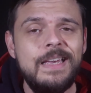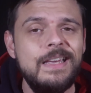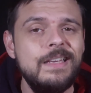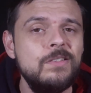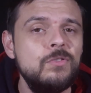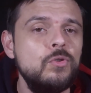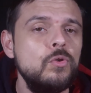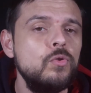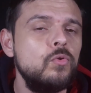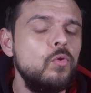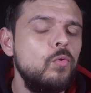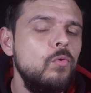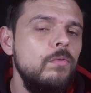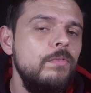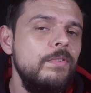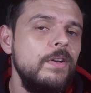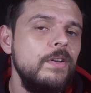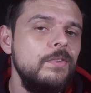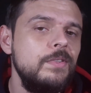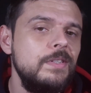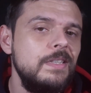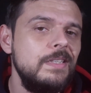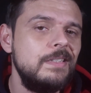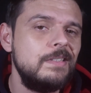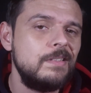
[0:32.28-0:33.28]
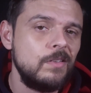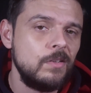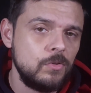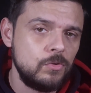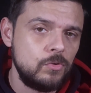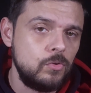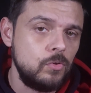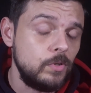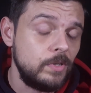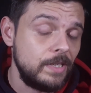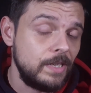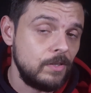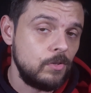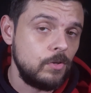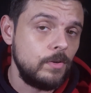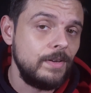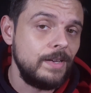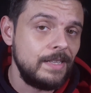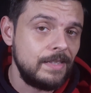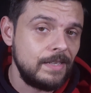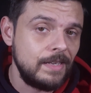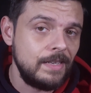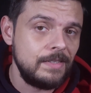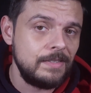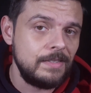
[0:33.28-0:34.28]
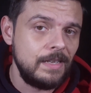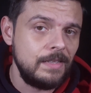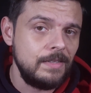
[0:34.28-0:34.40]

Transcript: et se trouve à une distance de 93